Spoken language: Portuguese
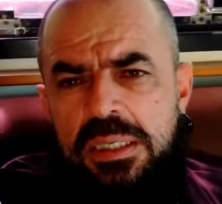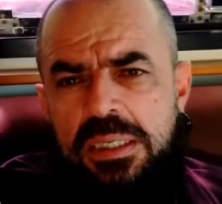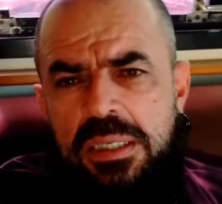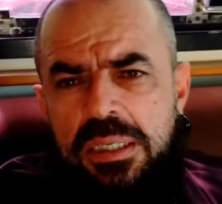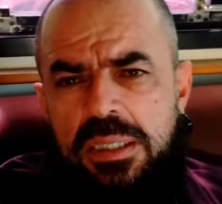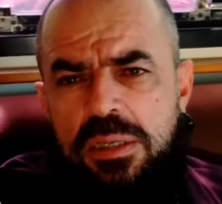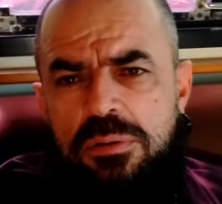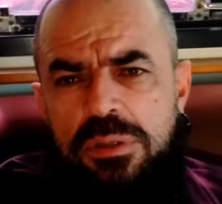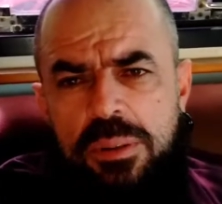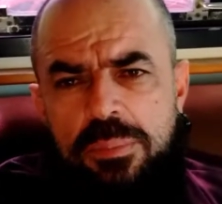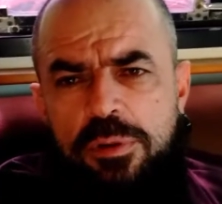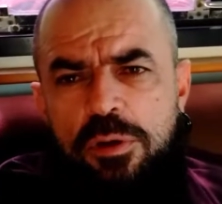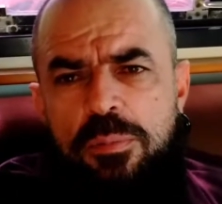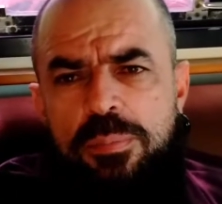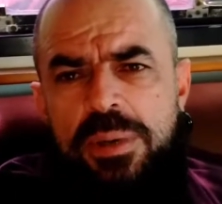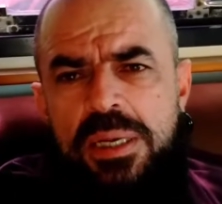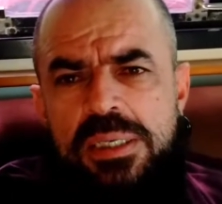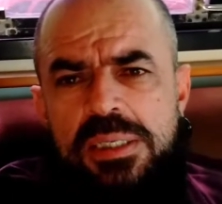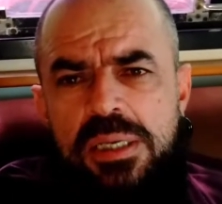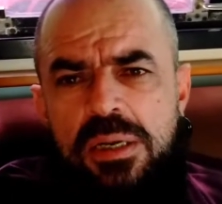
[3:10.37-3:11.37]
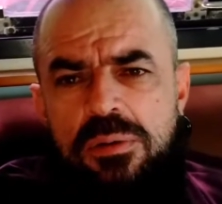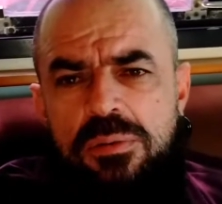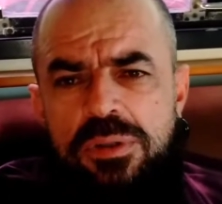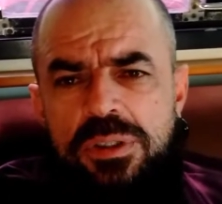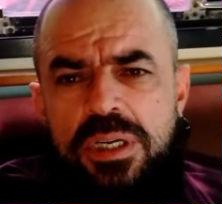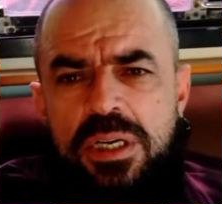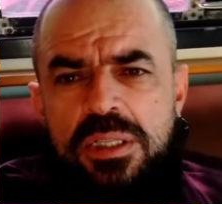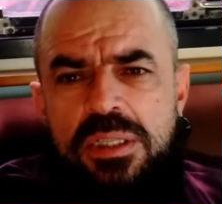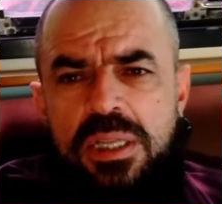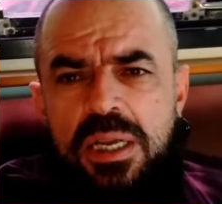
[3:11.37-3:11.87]
Então também vou passar alguns
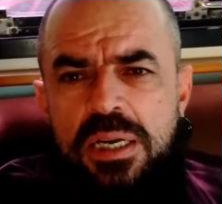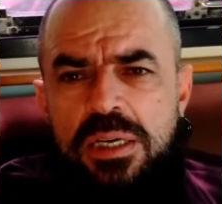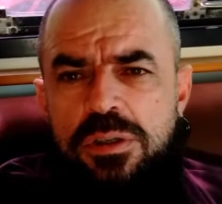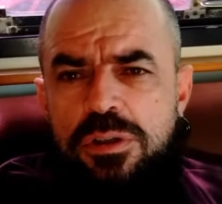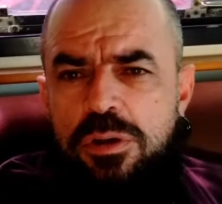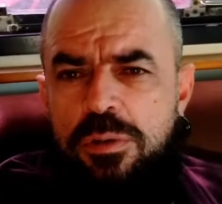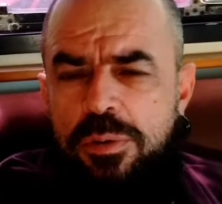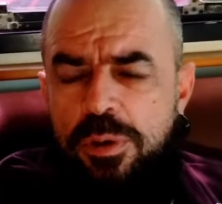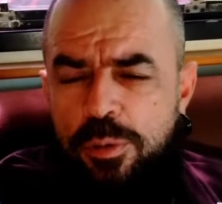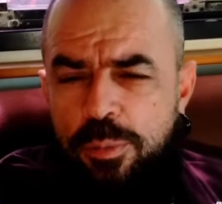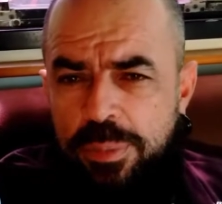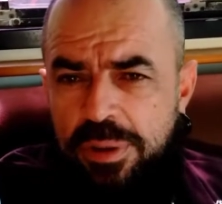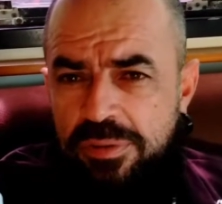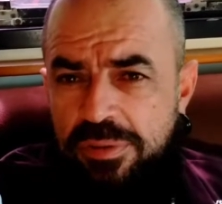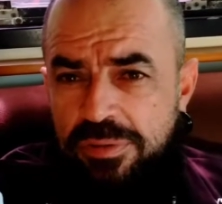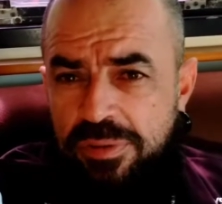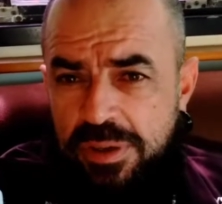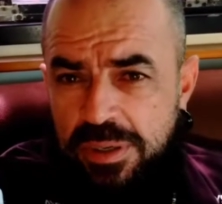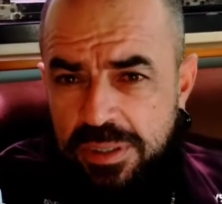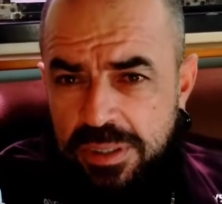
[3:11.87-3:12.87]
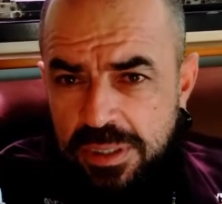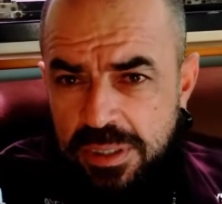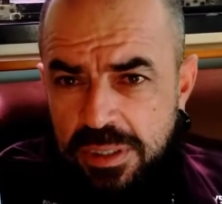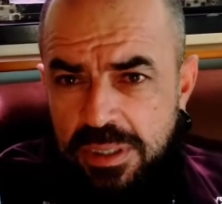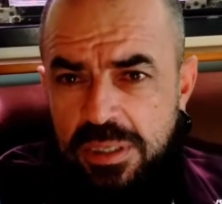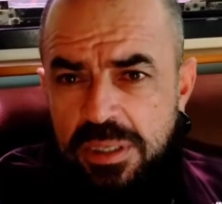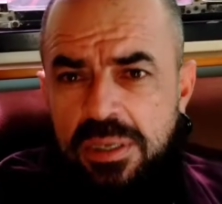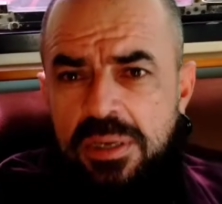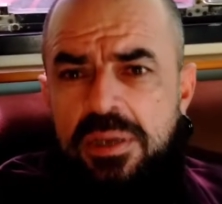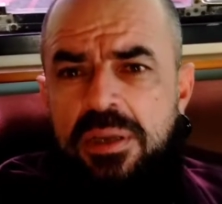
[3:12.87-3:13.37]
detalhes sobre como é viver
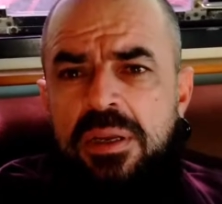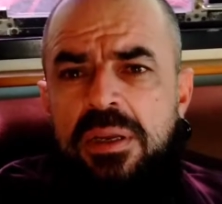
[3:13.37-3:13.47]
assim.